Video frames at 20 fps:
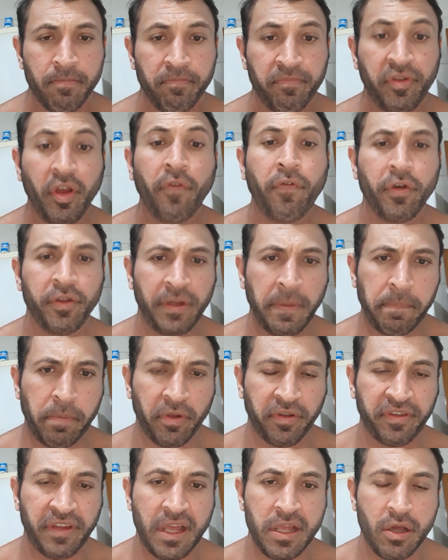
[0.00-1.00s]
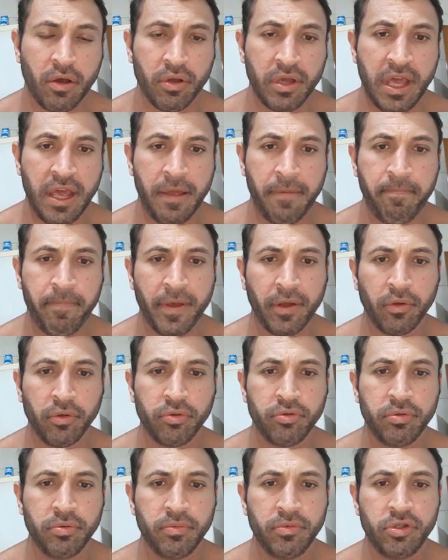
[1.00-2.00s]
Se eu fosse apostar em alguém
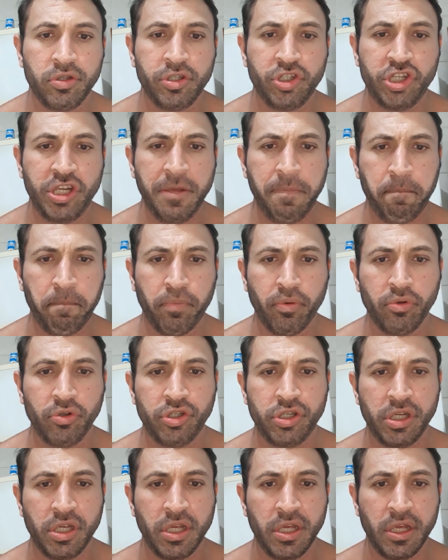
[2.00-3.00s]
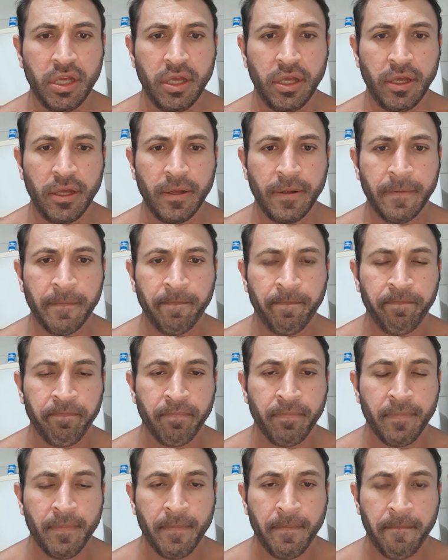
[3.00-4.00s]
pelo tipo de,
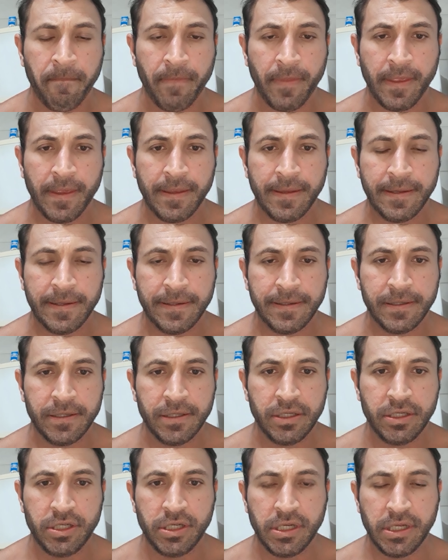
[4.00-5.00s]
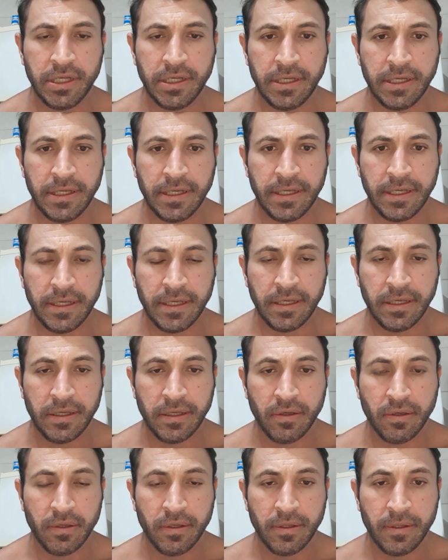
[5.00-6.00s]
de
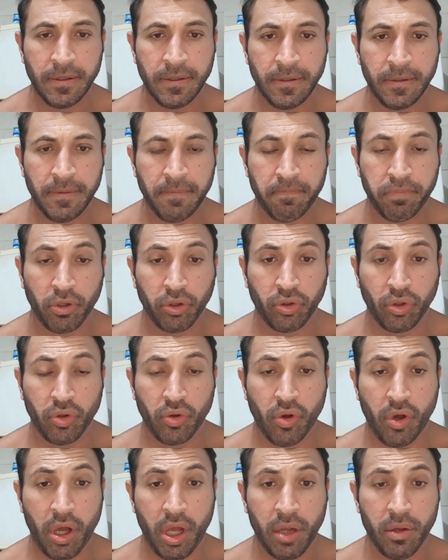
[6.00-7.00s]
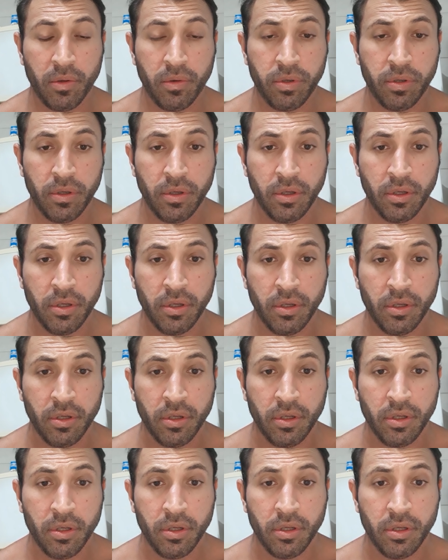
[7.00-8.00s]
protocolo,
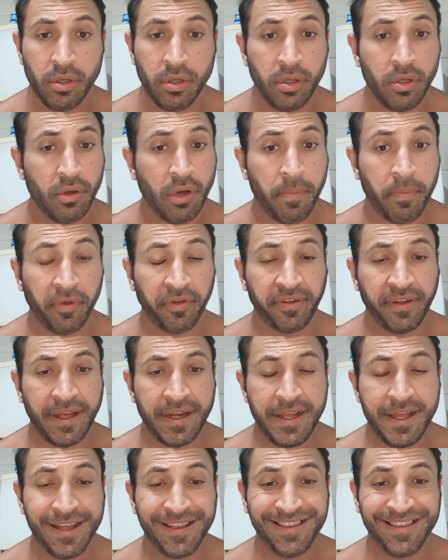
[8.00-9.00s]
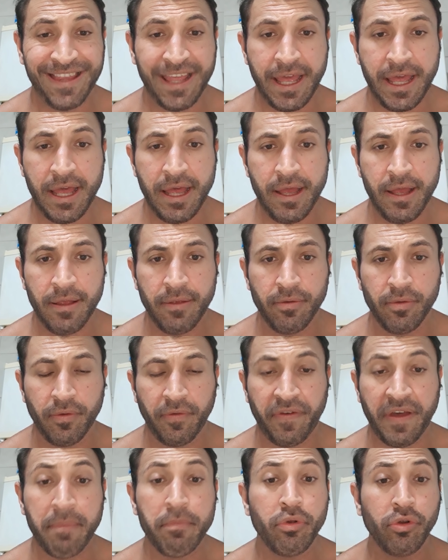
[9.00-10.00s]
eu apostaria até no
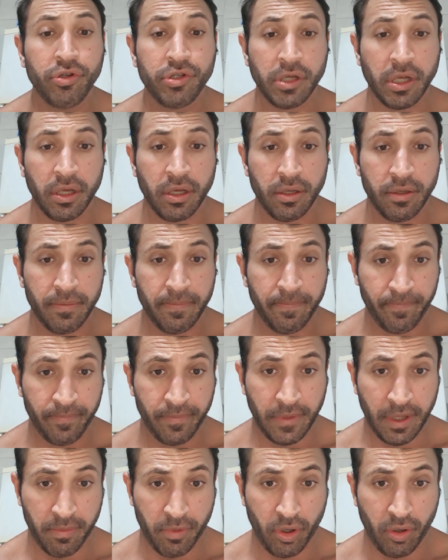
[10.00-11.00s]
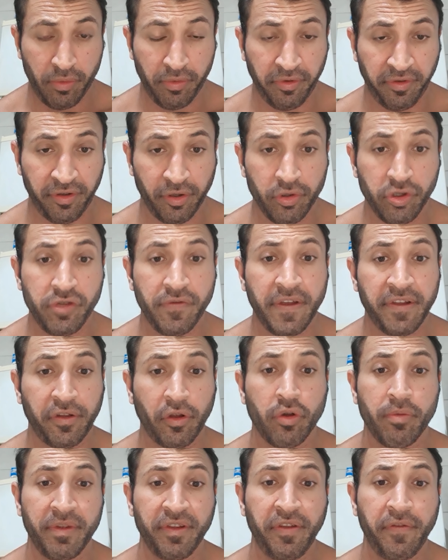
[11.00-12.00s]
Fábio Jean, tá bom? Se eu não tivesse
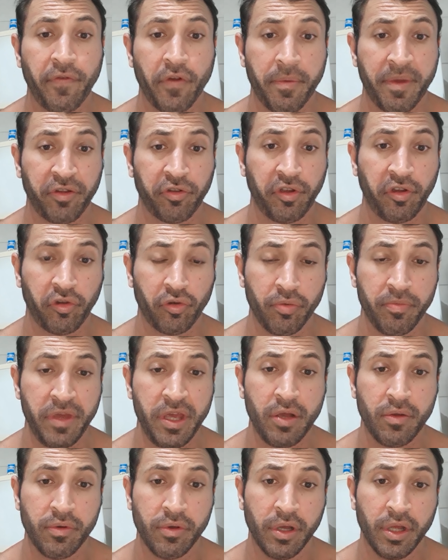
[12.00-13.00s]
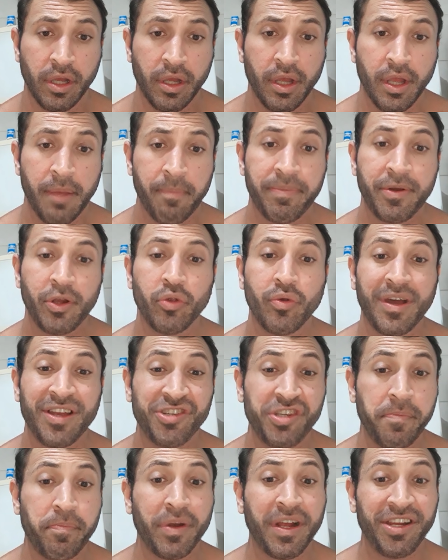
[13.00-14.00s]
algumas informações comigo, para eu não
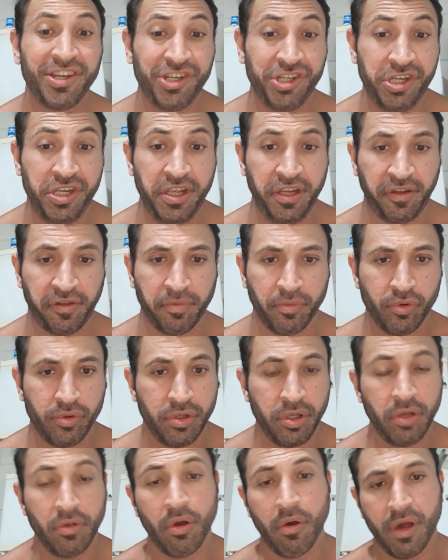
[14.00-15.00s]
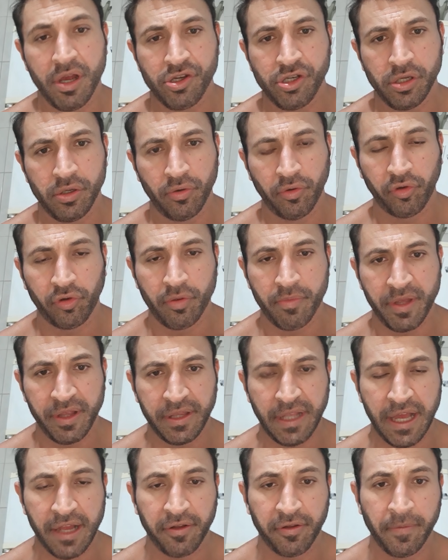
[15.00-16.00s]
agir por achismo, igual agiram nos
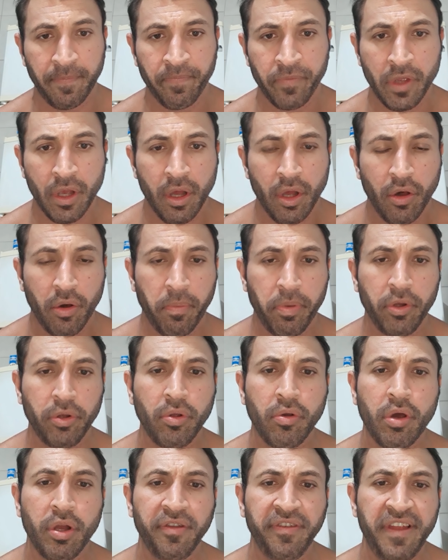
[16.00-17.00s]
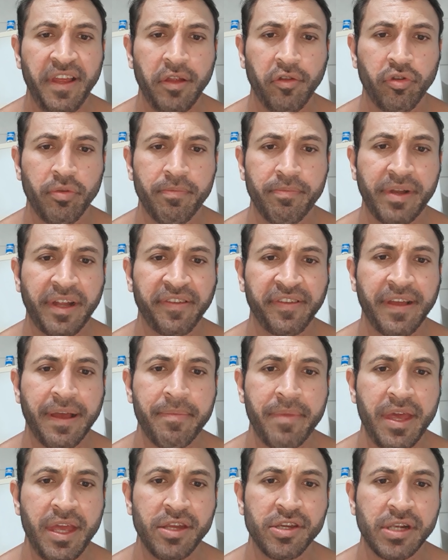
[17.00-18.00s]
comentários. O protocolo se resume
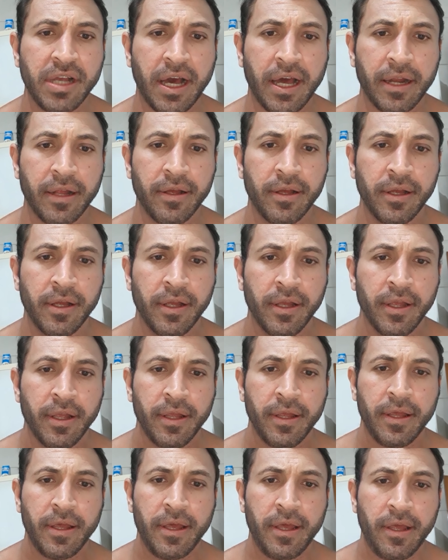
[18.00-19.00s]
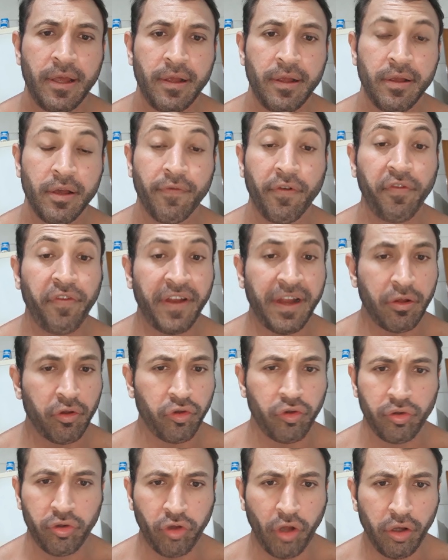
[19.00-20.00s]
basicamente, cara, em, eu vou falar
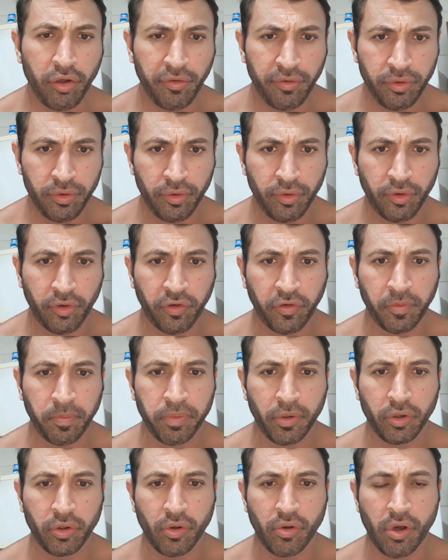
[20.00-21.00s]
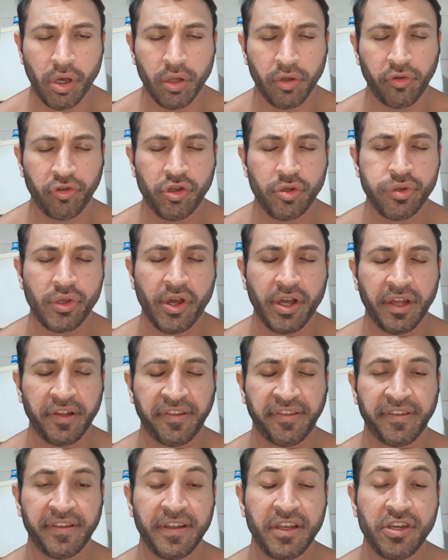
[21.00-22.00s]
só dos, dos protocolos de
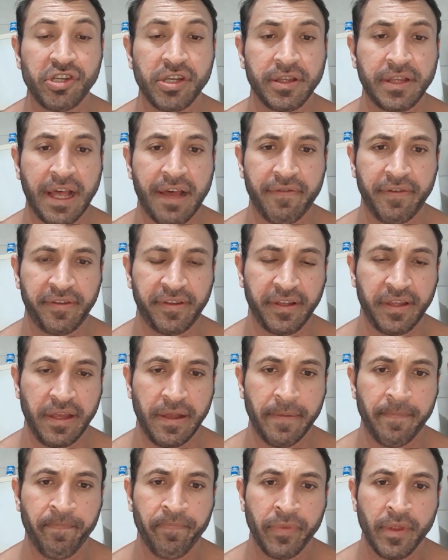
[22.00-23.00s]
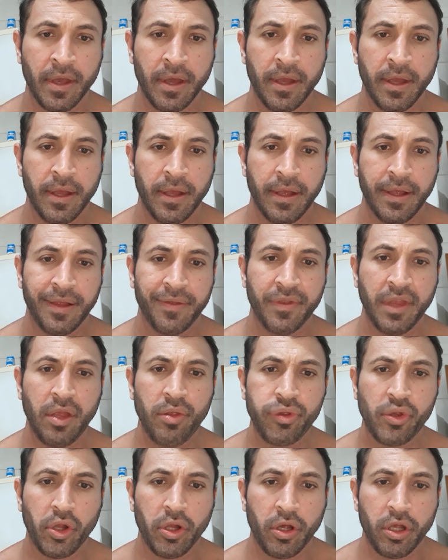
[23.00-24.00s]
drogas injetáveis aqui.
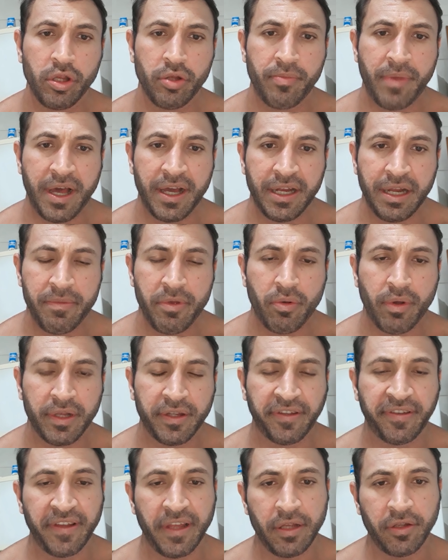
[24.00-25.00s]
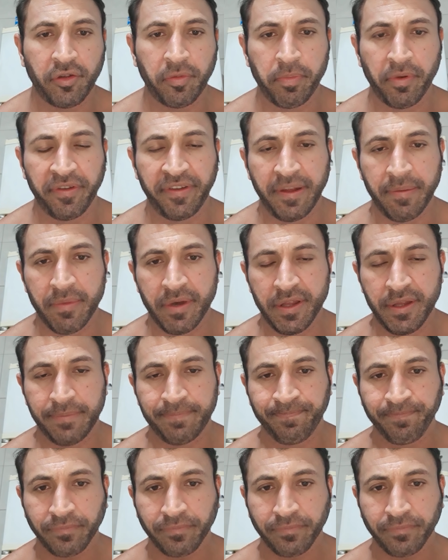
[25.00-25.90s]
Nandrolona, 1 grama e 400 por semana.